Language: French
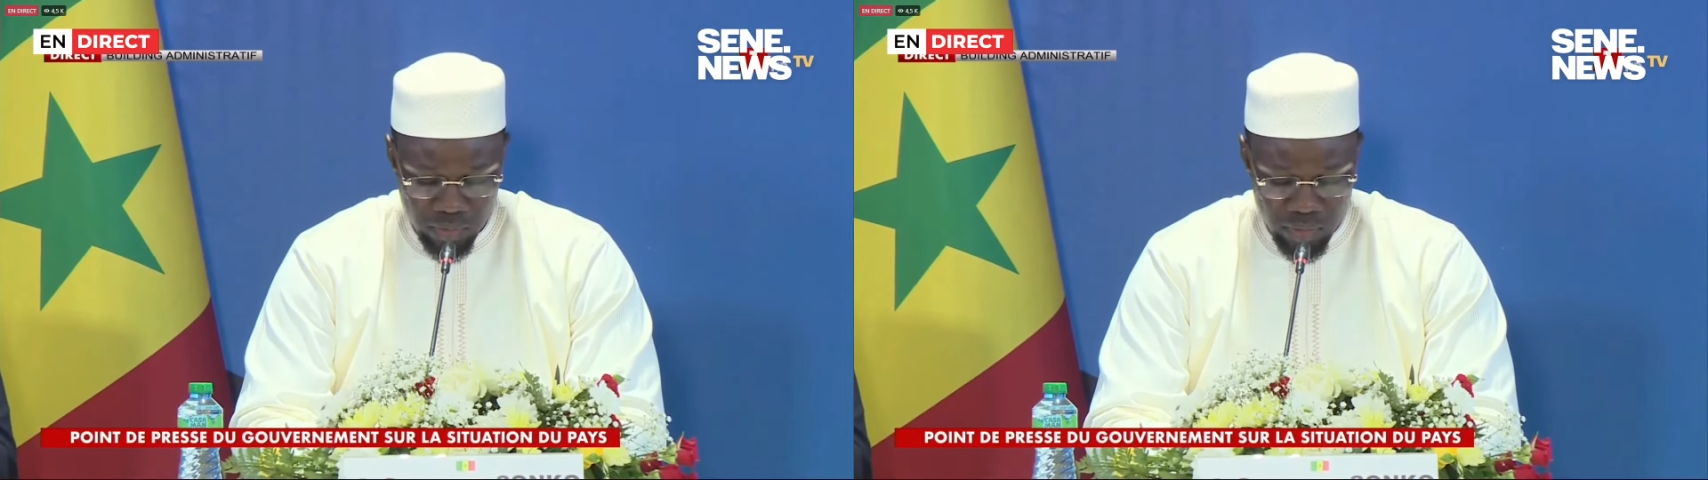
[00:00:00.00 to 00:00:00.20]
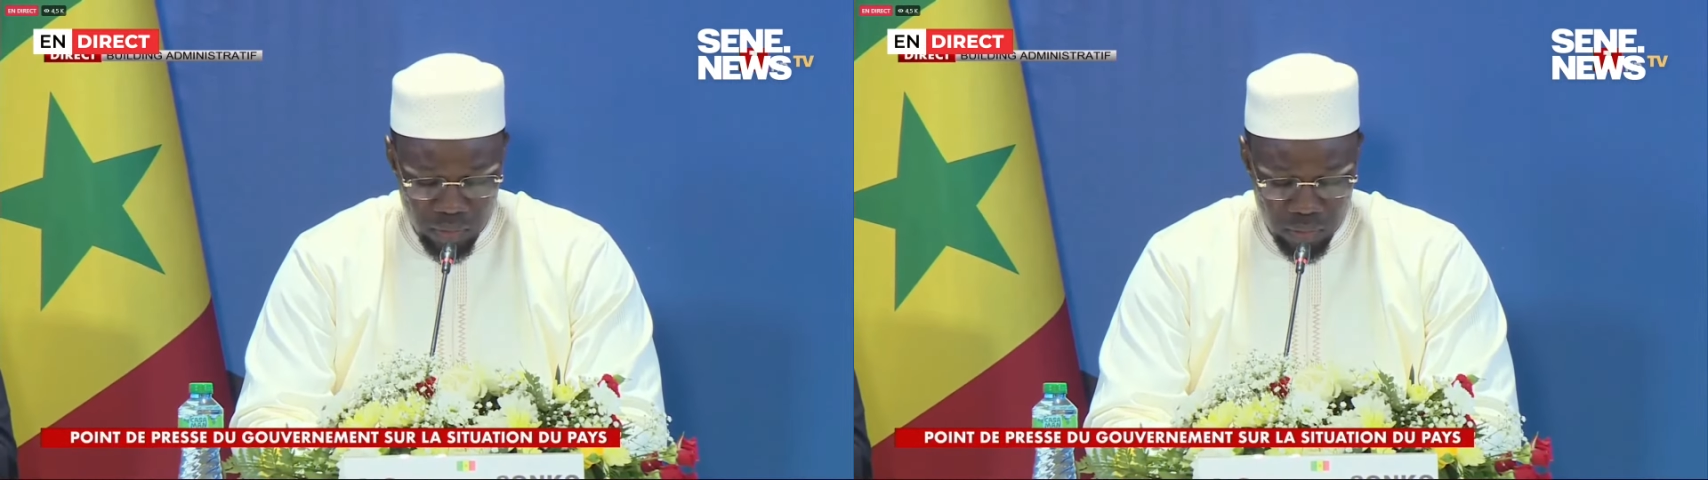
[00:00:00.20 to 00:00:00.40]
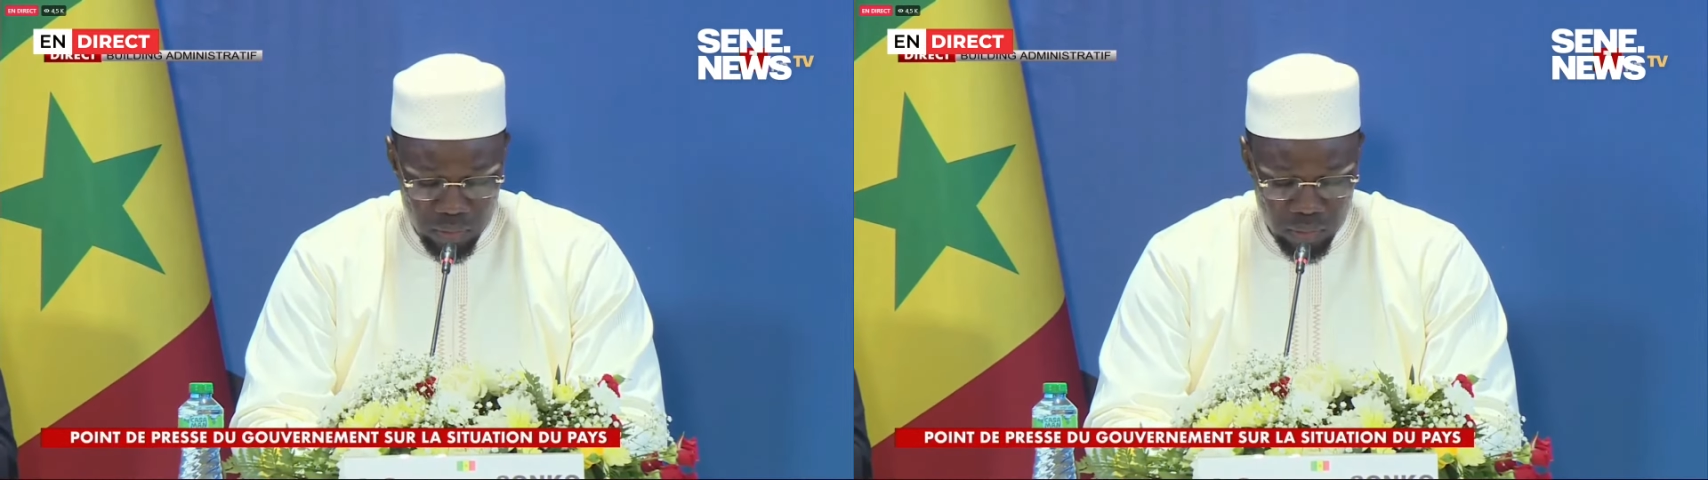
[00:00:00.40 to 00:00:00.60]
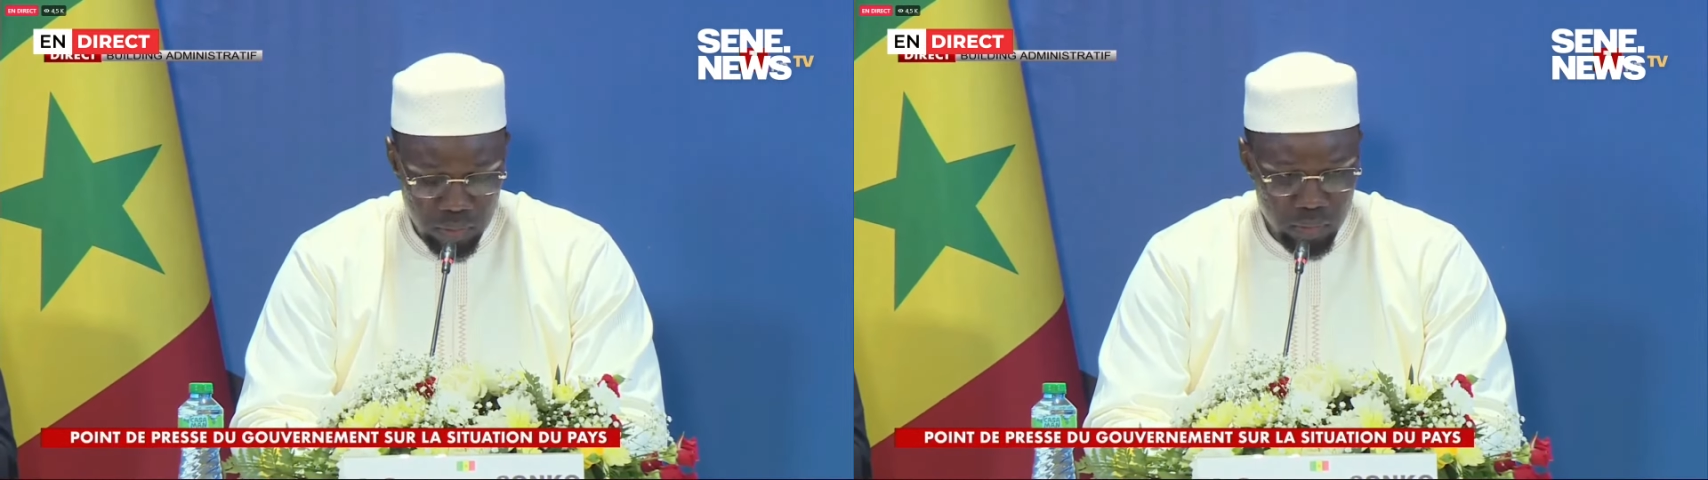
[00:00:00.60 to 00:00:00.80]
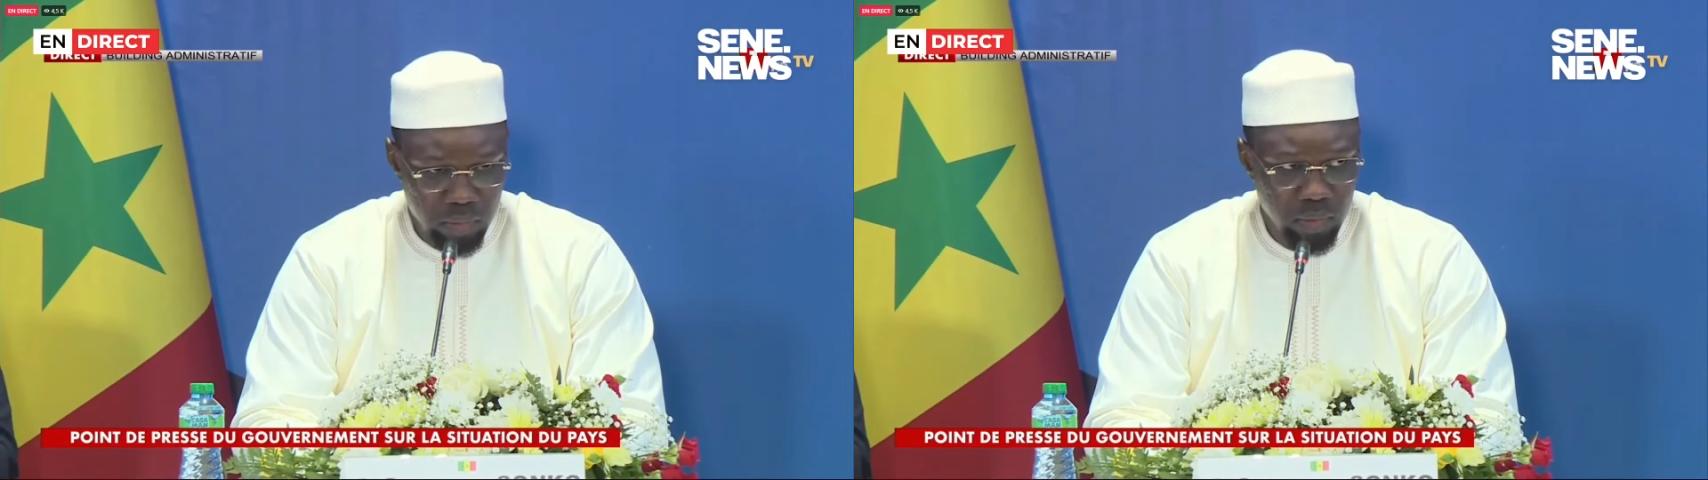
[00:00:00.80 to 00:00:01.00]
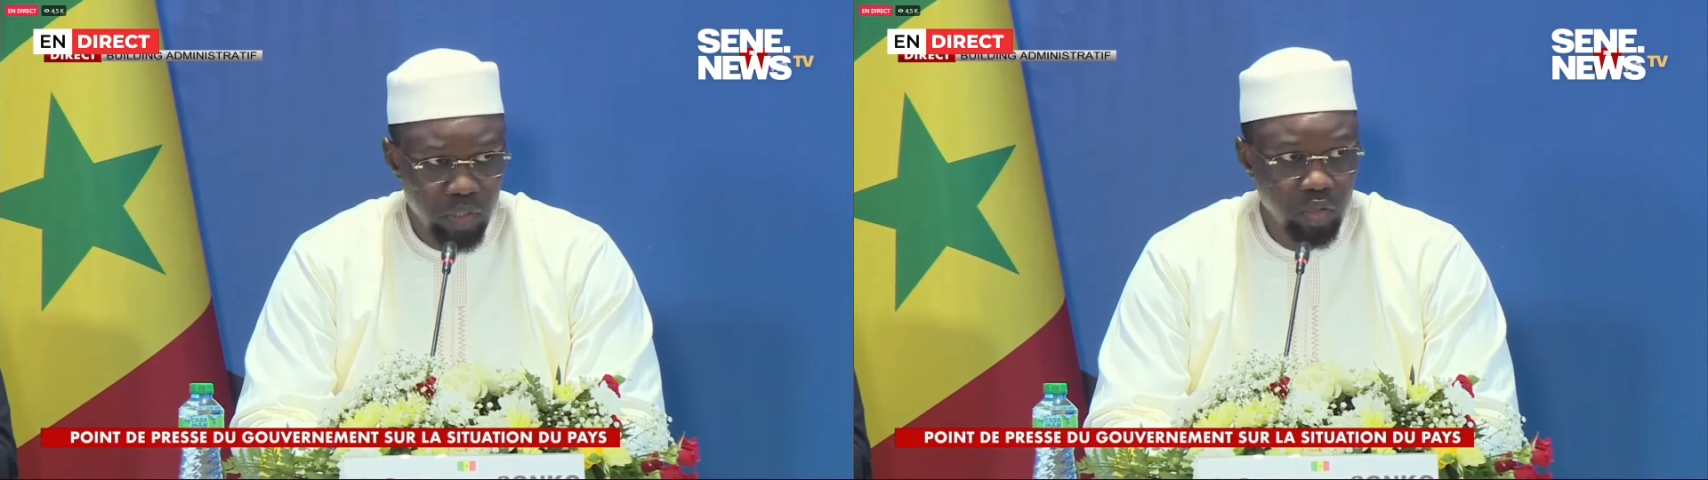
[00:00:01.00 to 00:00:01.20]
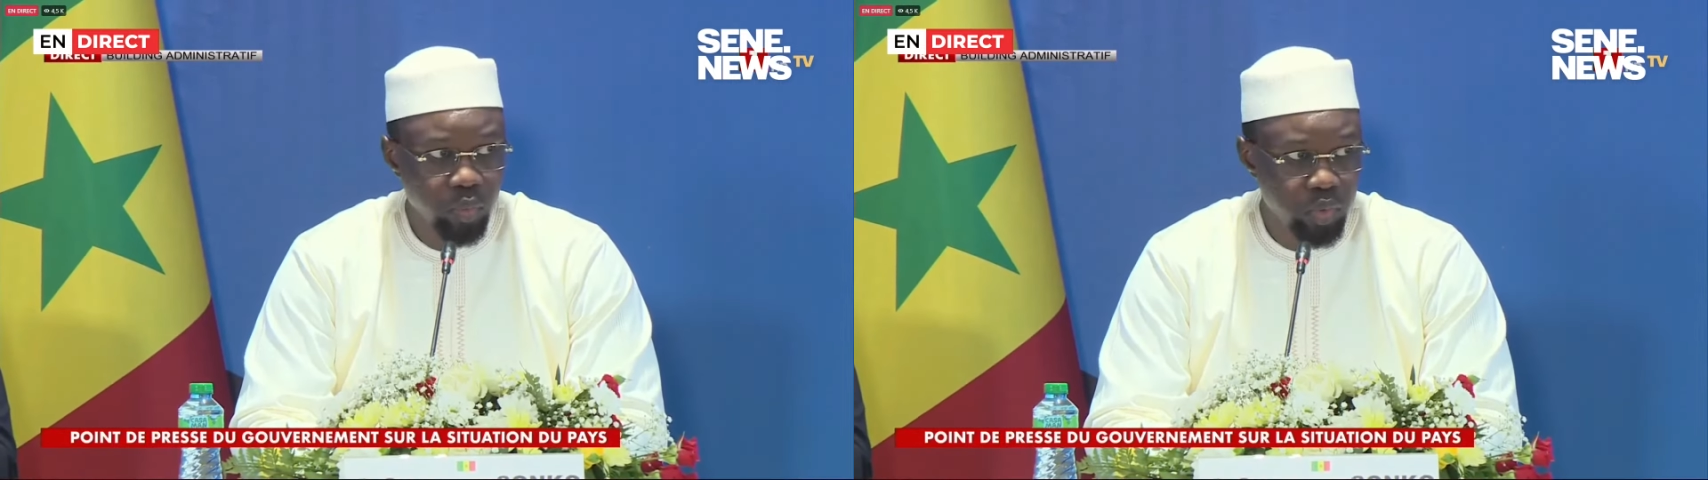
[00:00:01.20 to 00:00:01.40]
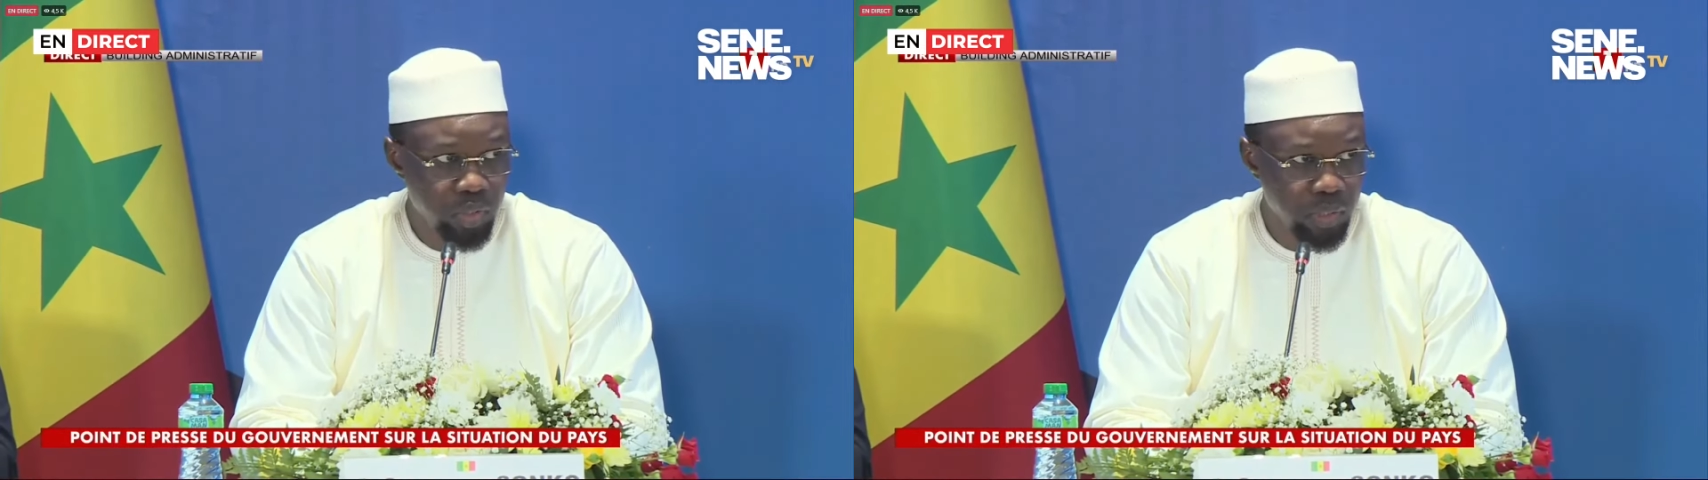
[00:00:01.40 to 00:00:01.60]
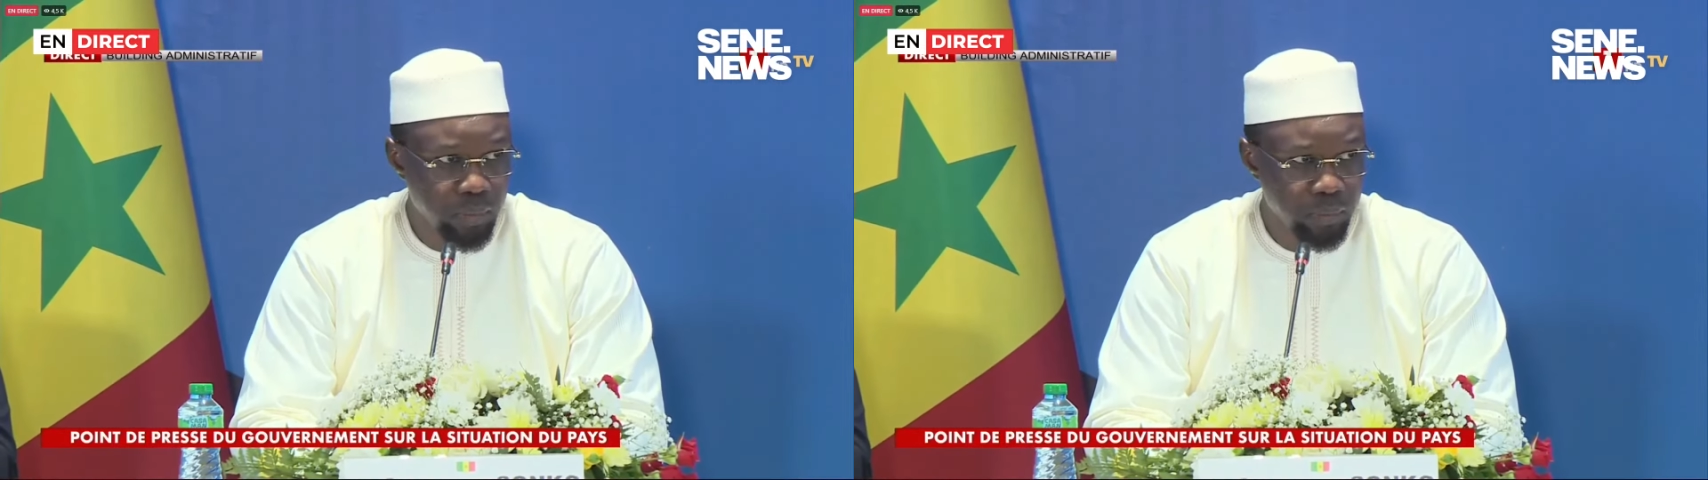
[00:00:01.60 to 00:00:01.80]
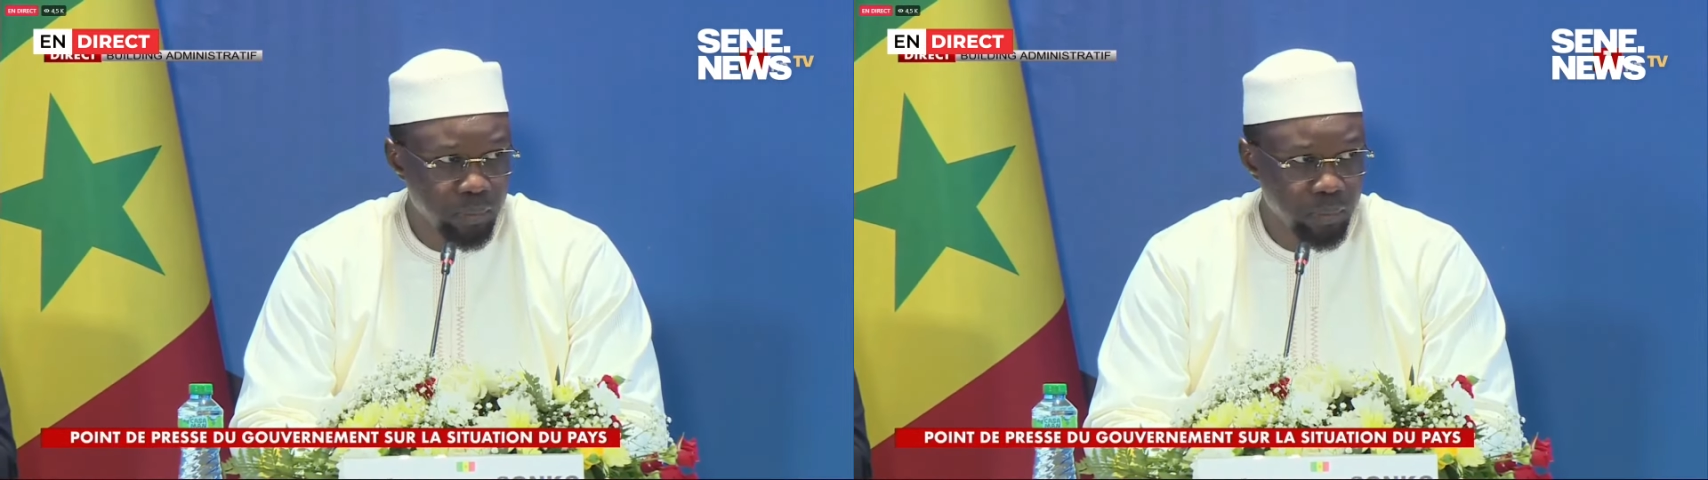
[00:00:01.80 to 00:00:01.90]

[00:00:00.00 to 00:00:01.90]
finances et du budget.